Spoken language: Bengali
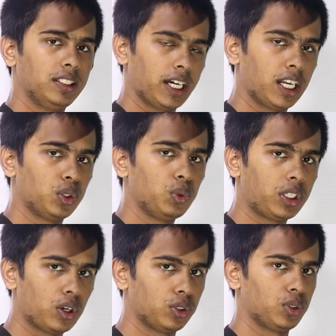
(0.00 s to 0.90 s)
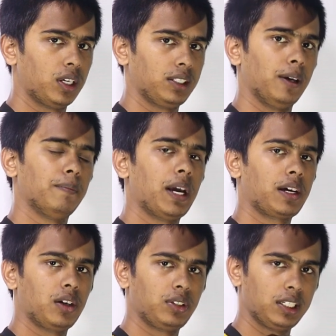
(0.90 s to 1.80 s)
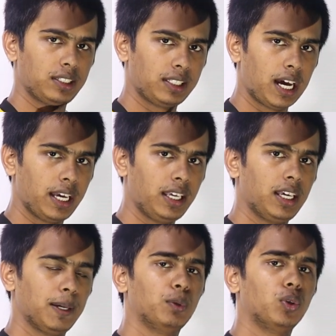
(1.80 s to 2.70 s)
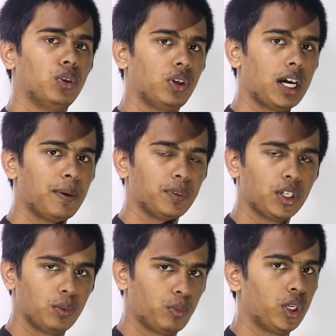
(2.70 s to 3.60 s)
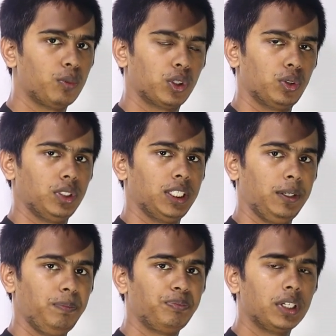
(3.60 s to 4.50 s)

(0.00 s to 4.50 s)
যেখানে দুইটা অঞ্চল আছে একটা হচ্ছে স্থায়ী এবং অন্যটা পরিবর্তনশীল